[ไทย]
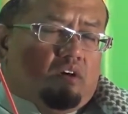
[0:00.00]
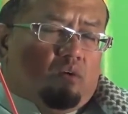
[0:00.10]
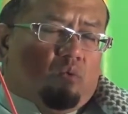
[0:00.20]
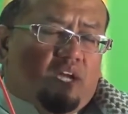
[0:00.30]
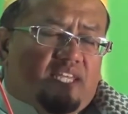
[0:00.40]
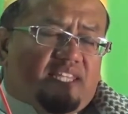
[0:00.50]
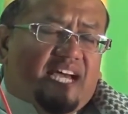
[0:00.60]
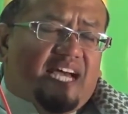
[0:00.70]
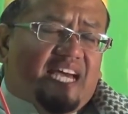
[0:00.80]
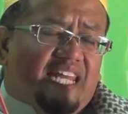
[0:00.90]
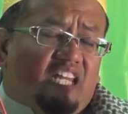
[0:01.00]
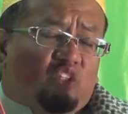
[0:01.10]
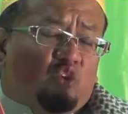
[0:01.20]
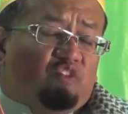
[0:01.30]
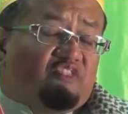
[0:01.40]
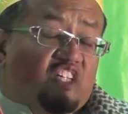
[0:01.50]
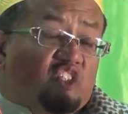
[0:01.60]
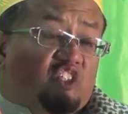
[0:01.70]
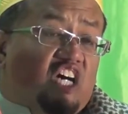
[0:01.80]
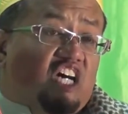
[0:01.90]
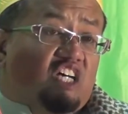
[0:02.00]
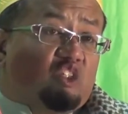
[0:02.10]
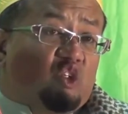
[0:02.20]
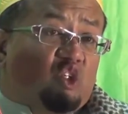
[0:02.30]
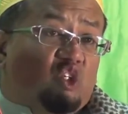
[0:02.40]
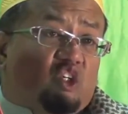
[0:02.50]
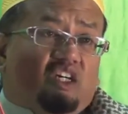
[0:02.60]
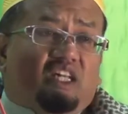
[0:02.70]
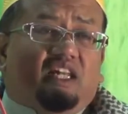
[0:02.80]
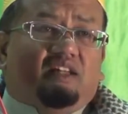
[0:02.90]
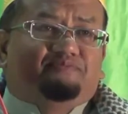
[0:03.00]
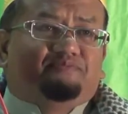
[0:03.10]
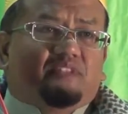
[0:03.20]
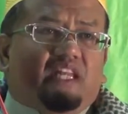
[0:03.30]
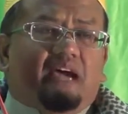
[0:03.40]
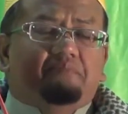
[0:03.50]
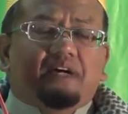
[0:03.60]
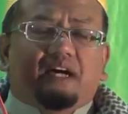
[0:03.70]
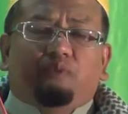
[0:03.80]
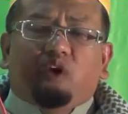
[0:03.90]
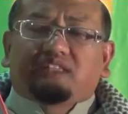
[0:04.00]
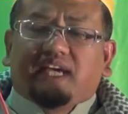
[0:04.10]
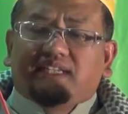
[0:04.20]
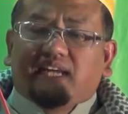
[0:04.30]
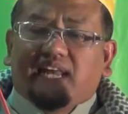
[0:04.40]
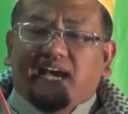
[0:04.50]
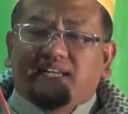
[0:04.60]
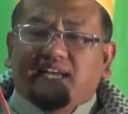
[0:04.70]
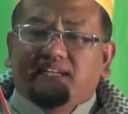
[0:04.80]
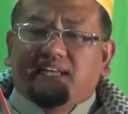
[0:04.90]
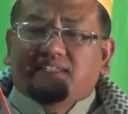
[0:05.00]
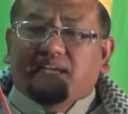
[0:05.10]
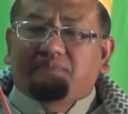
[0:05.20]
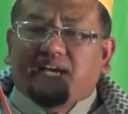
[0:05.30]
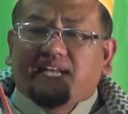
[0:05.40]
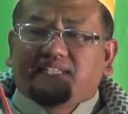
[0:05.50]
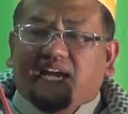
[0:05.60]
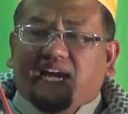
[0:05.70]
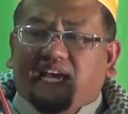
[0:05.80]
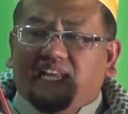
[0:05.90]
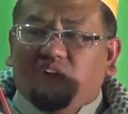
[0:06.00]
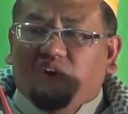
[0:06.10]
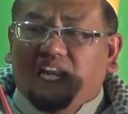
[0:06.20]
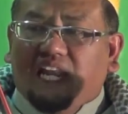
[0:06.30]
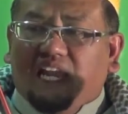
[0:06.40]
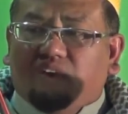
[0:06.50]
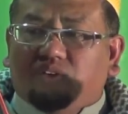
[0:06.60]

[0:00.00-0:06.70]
วอิดะฮัลลมตุมฟัสตาดู และเมื่อพวกท่านทั้งหลายนั้น ได้ทำการตะฮัลลนแล้ว